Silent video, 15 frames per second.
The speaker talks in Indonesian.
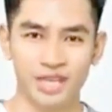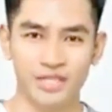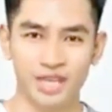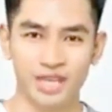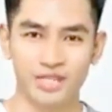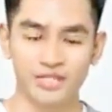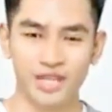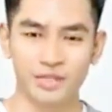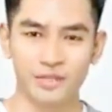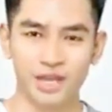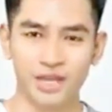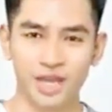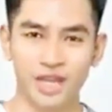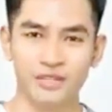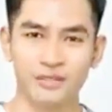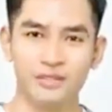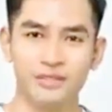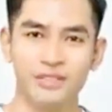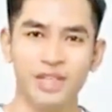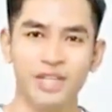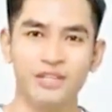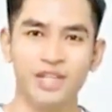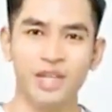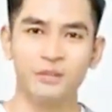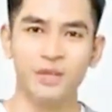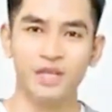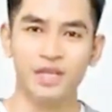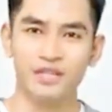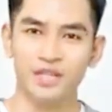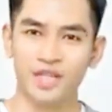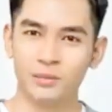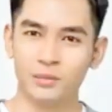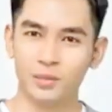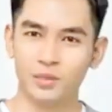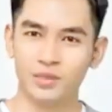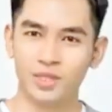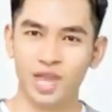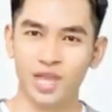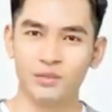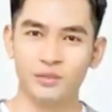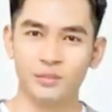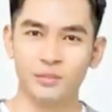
kita semua melangkah ke alam reinkarnasi?